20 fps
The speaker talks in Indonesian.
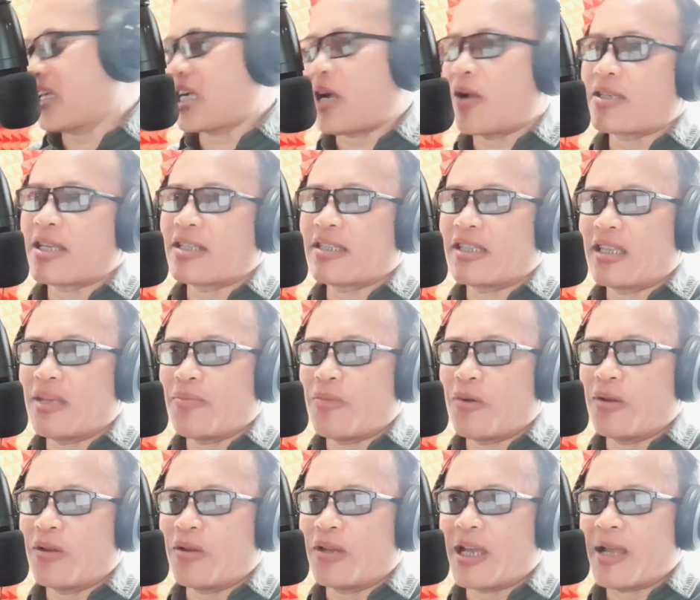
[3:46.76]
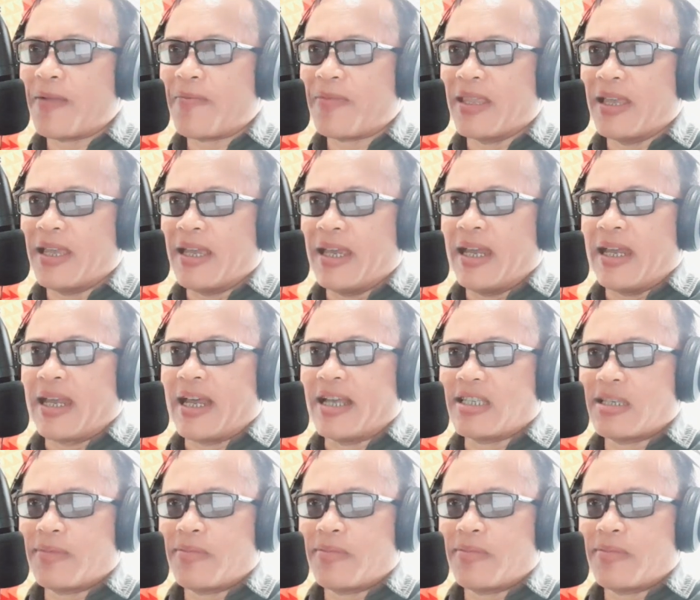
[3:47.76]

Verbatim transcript: di kawasan Siti Bondo ya Nah